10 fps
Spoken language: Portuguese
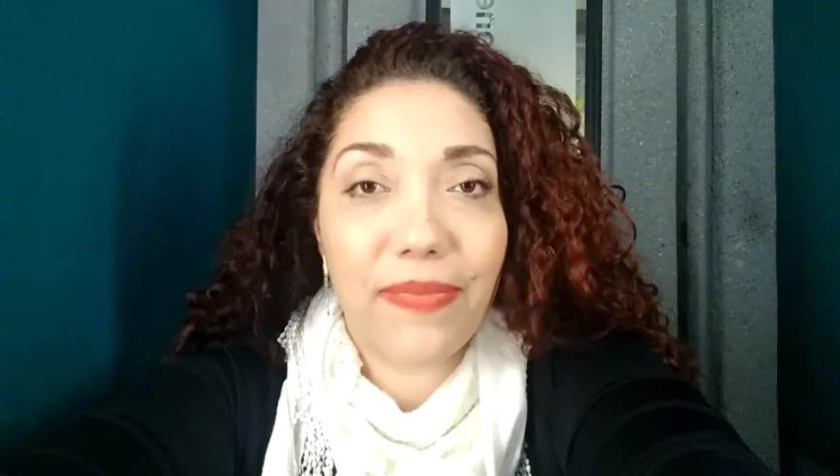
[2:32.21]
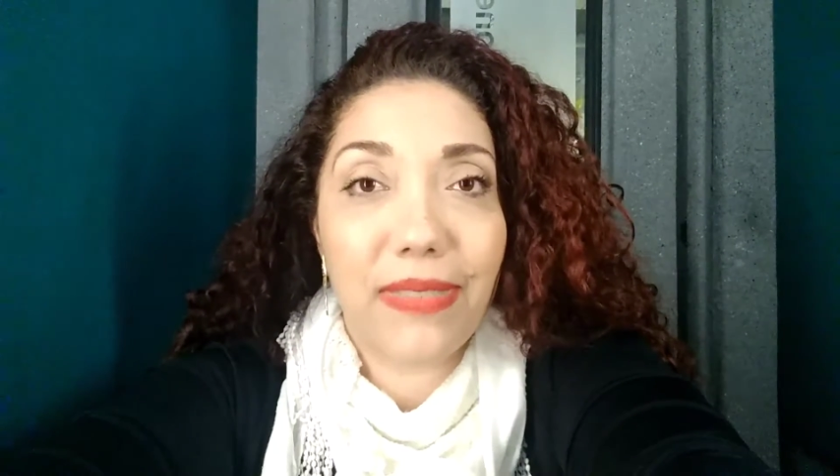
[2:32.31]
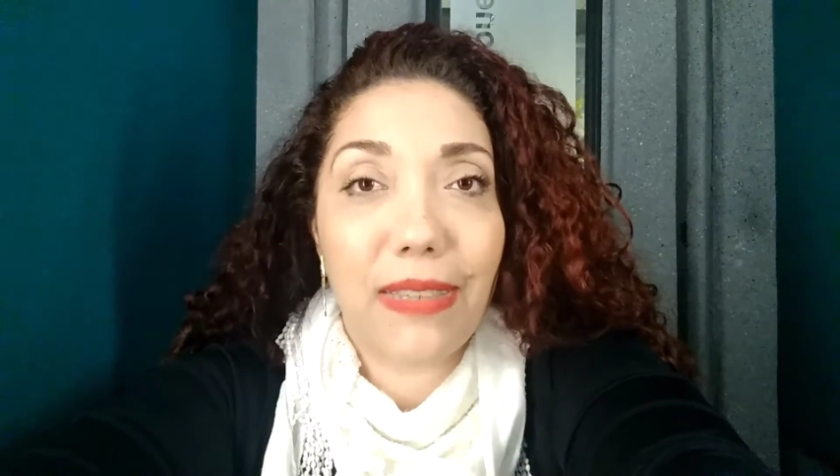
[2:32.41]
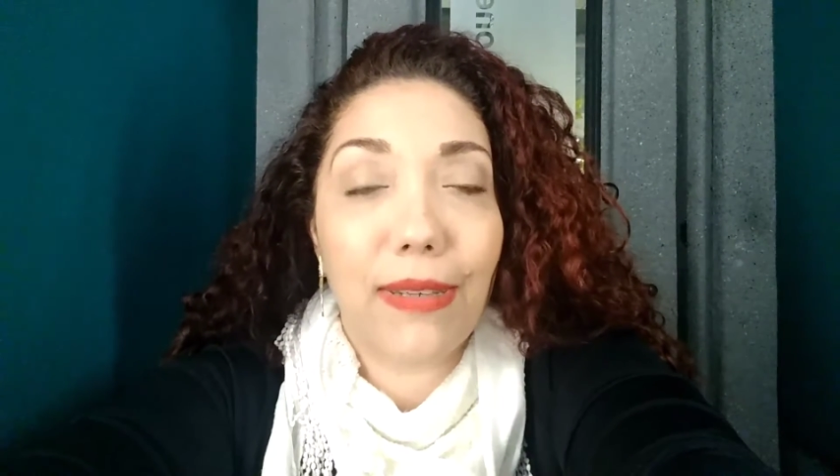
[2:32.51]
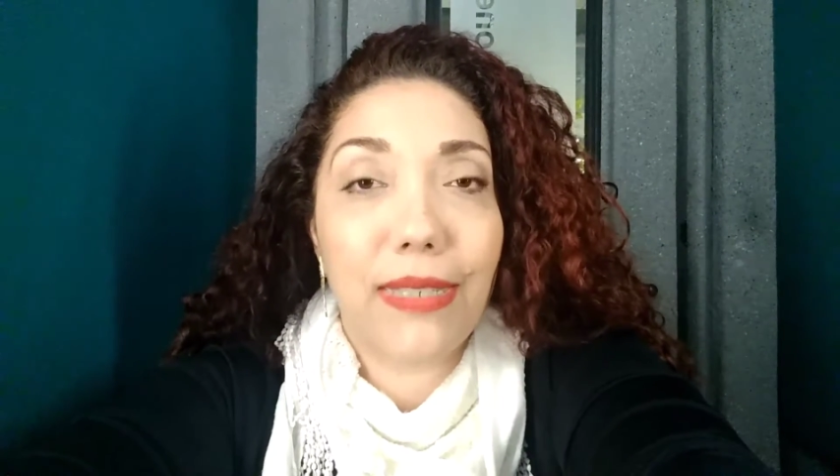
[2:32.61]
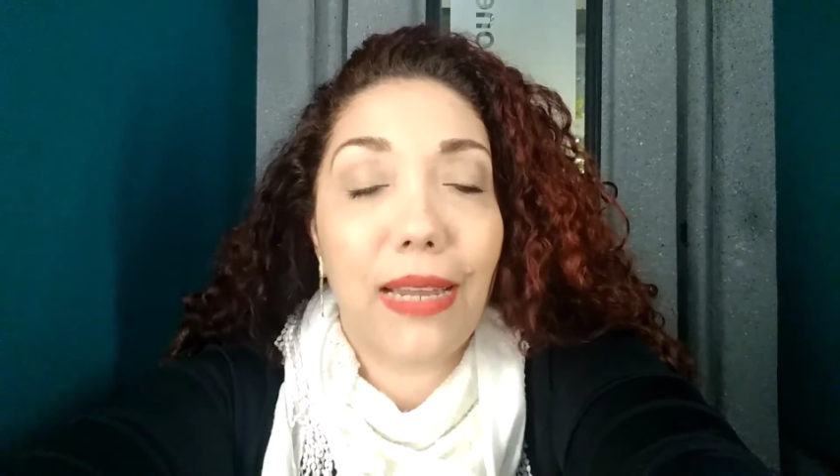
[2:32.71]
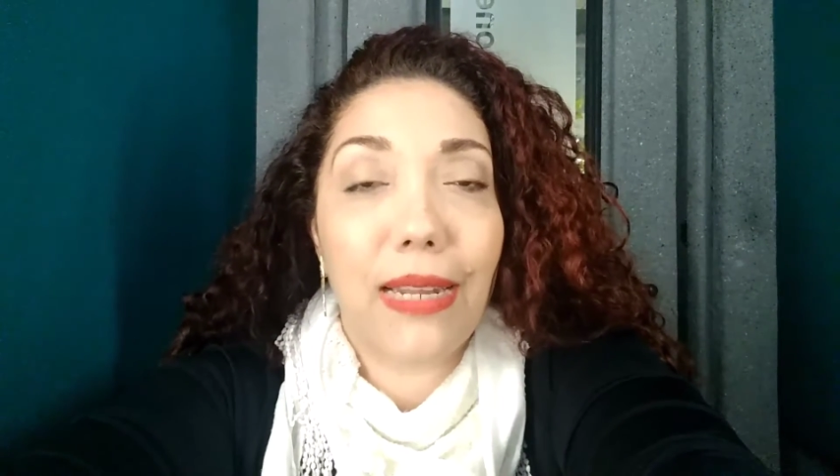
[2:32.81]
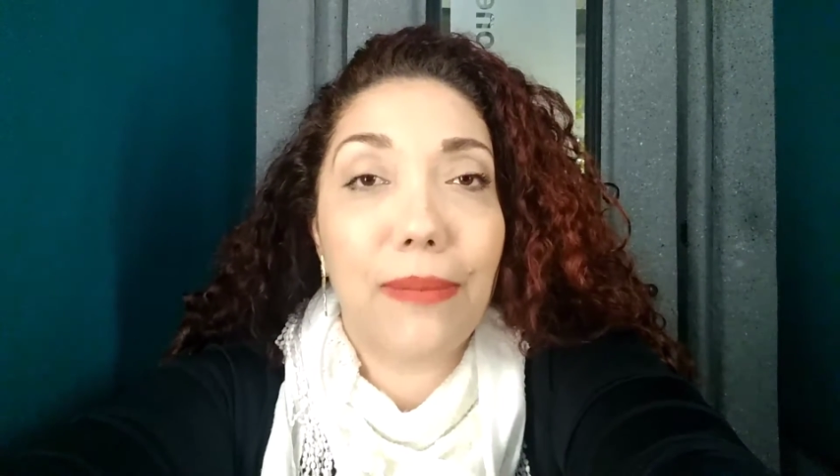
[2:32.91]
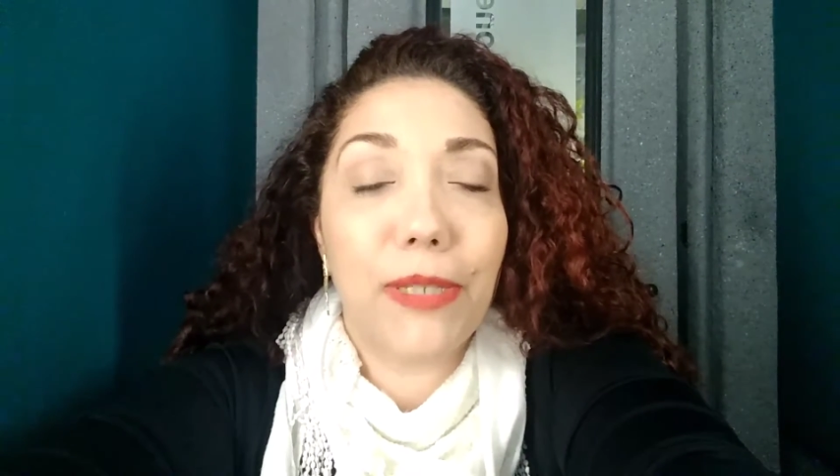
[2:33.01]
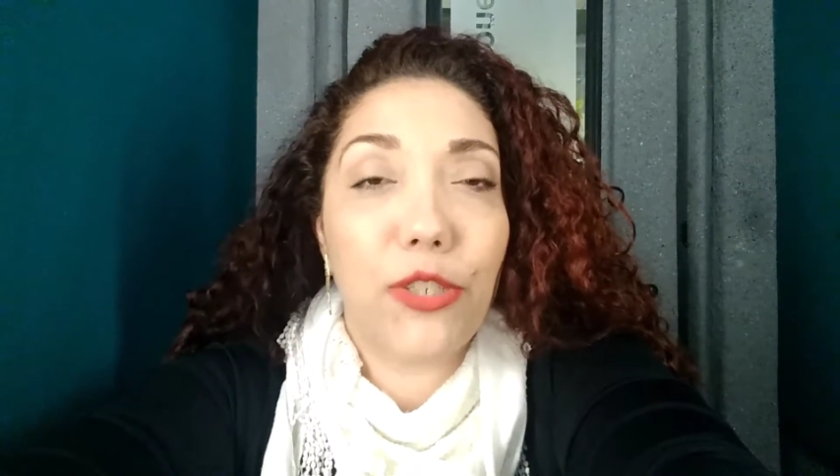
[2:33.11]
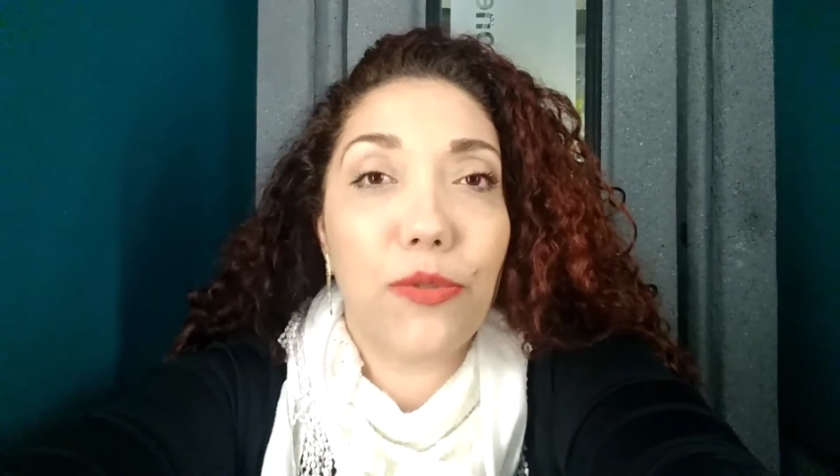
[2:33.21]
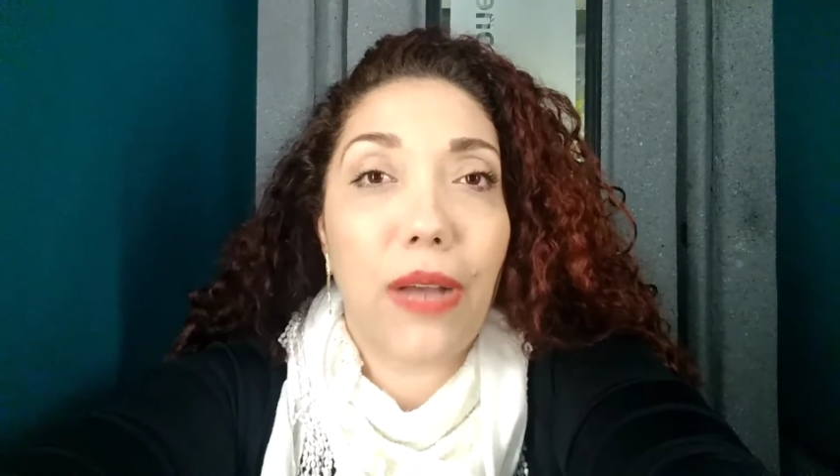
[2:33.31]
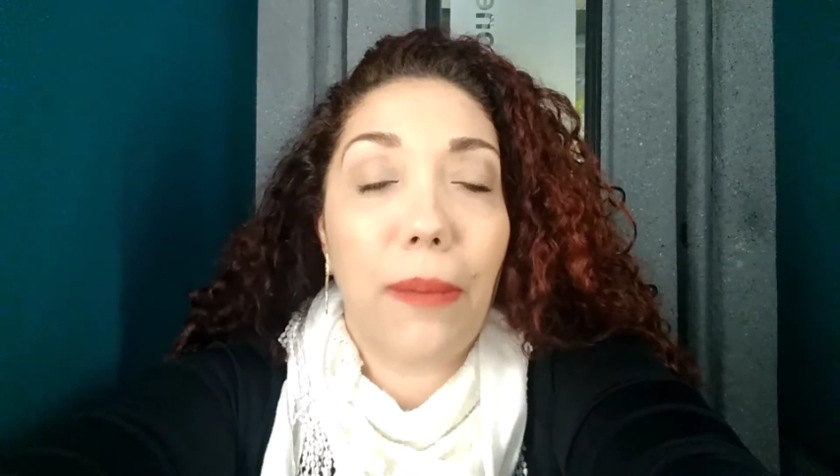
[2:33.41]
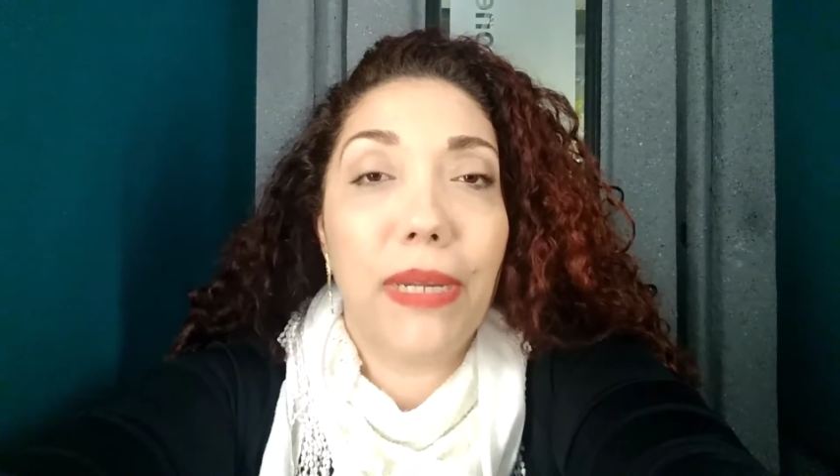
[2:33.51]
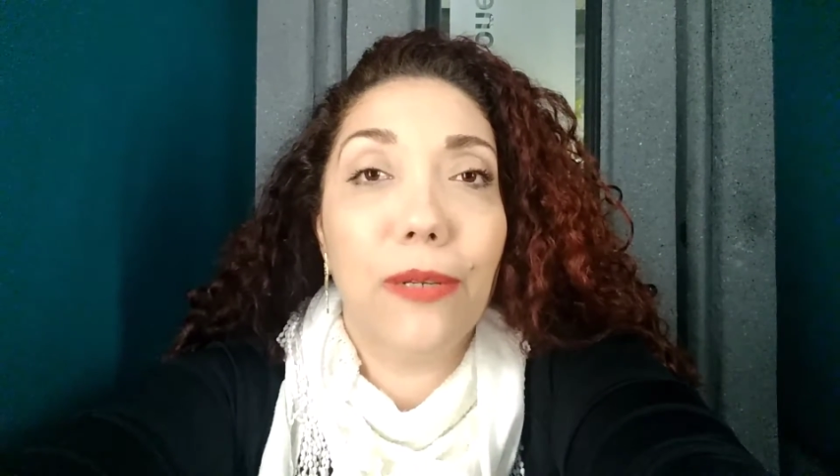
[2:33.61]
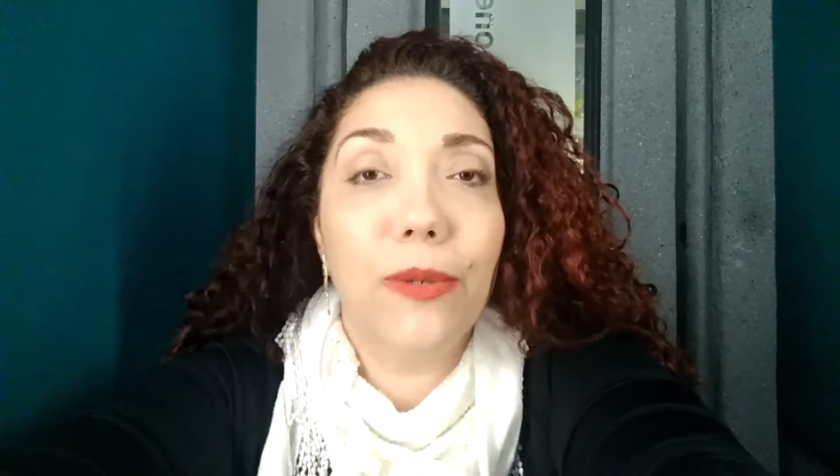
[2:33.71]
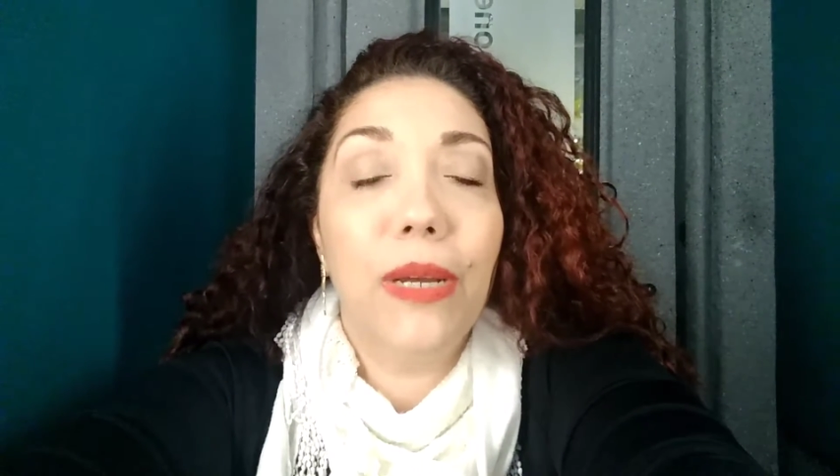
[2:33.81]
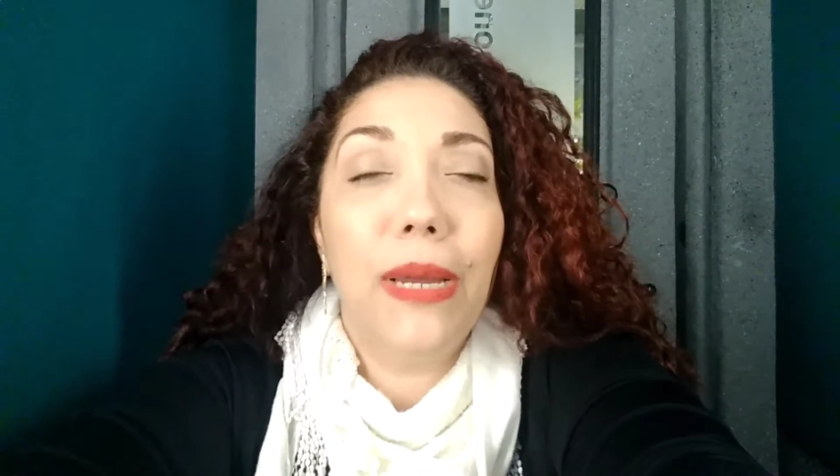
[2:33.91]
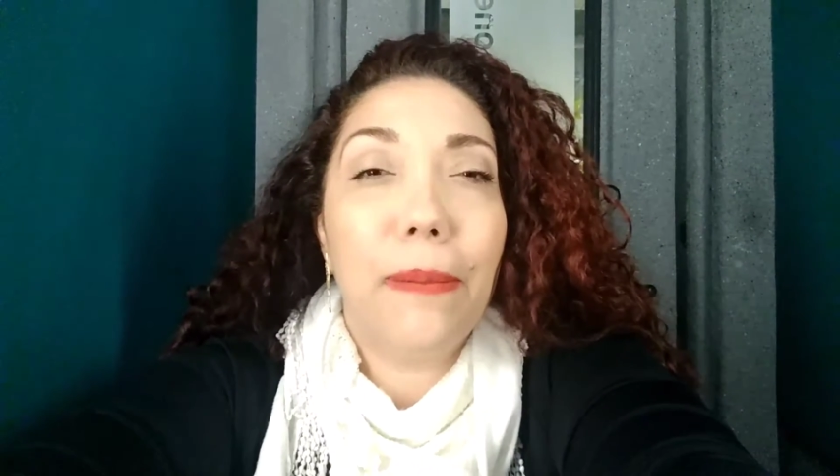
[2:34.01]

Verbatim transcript: Então, assim, ela que mantinha o cabelo